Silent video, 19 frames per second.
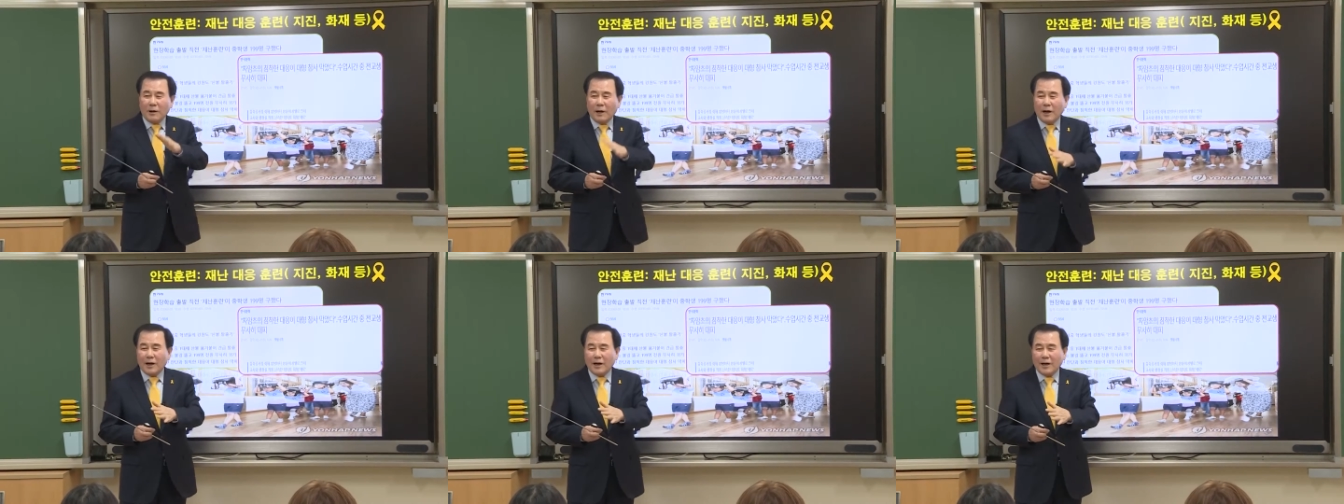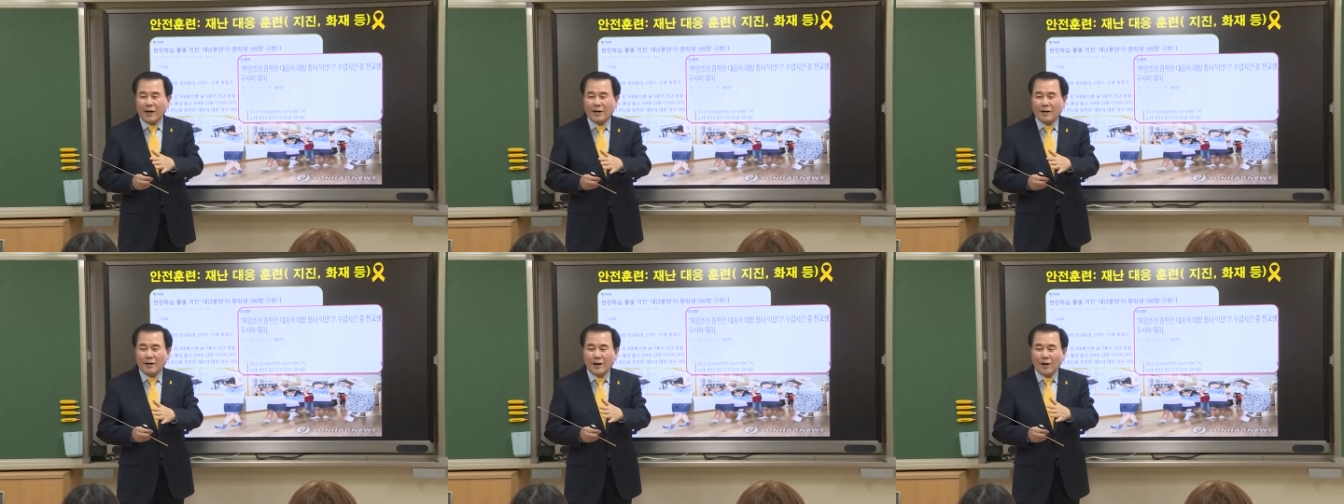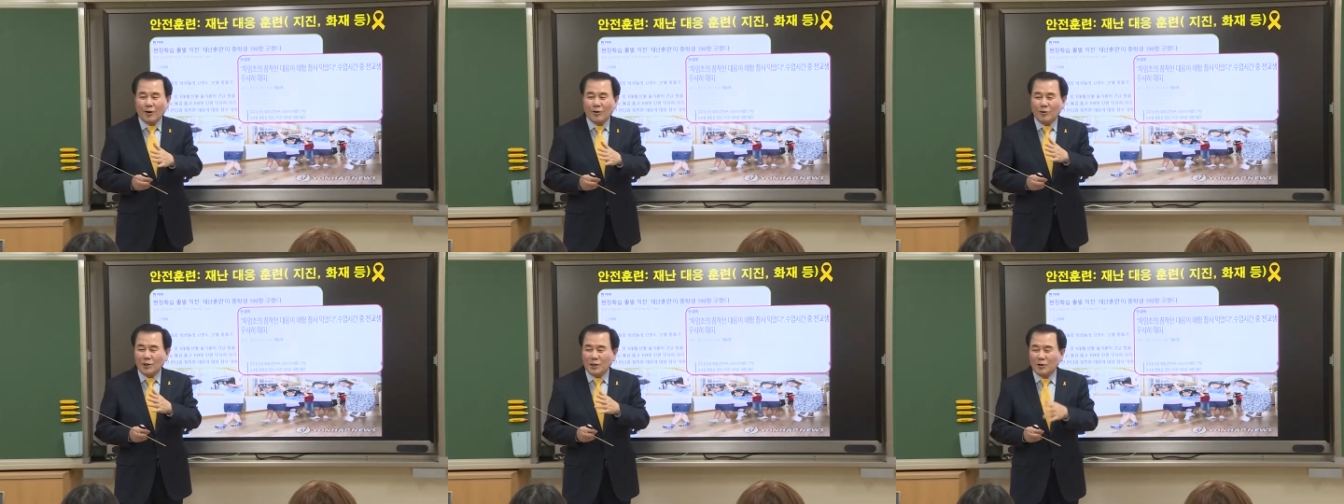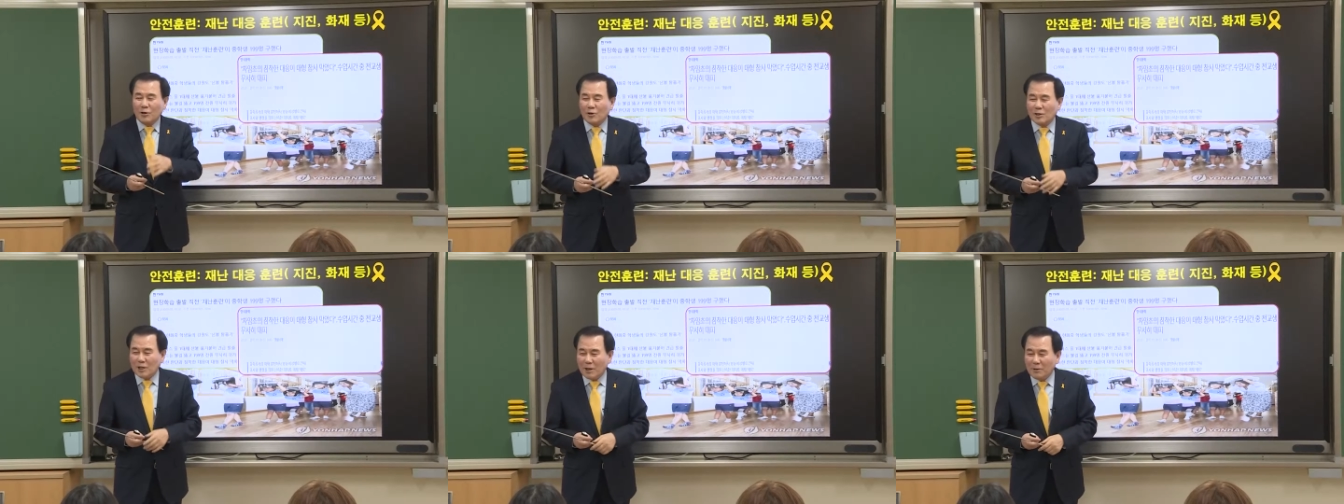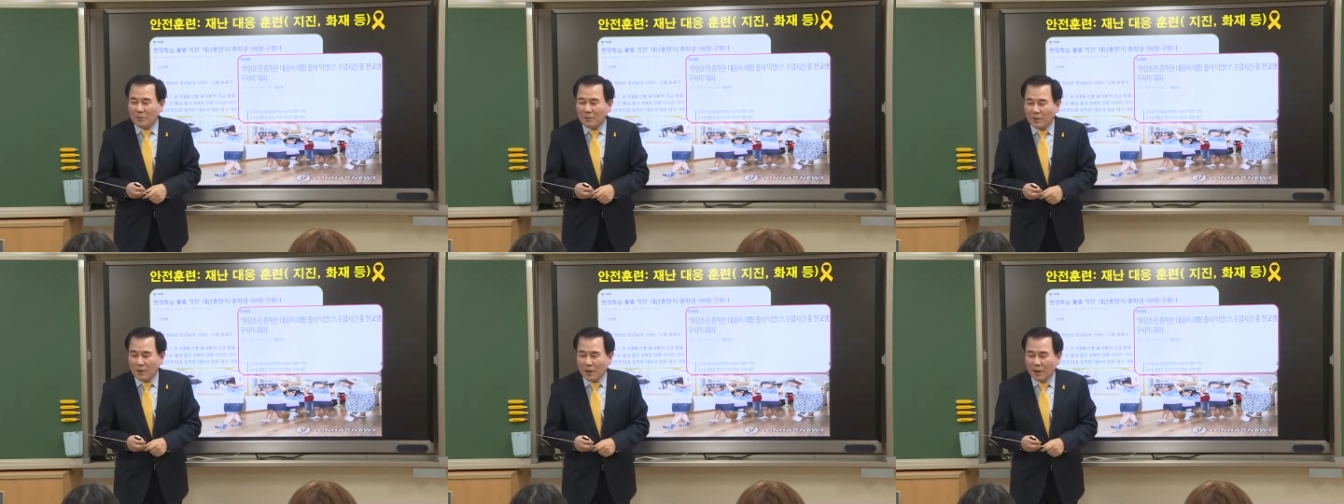방학하느라고 1월
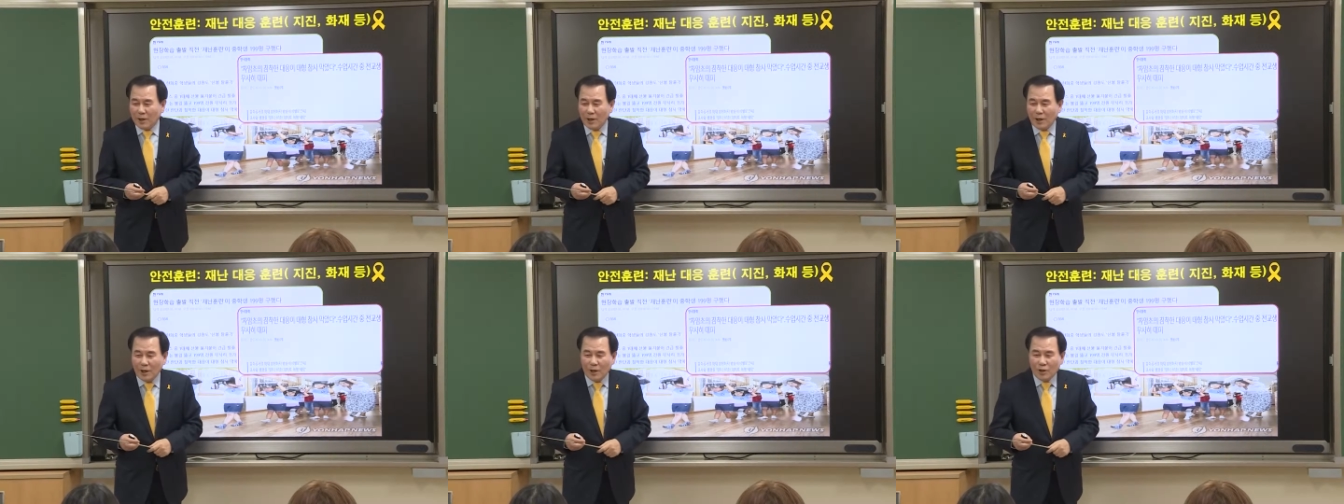3일 날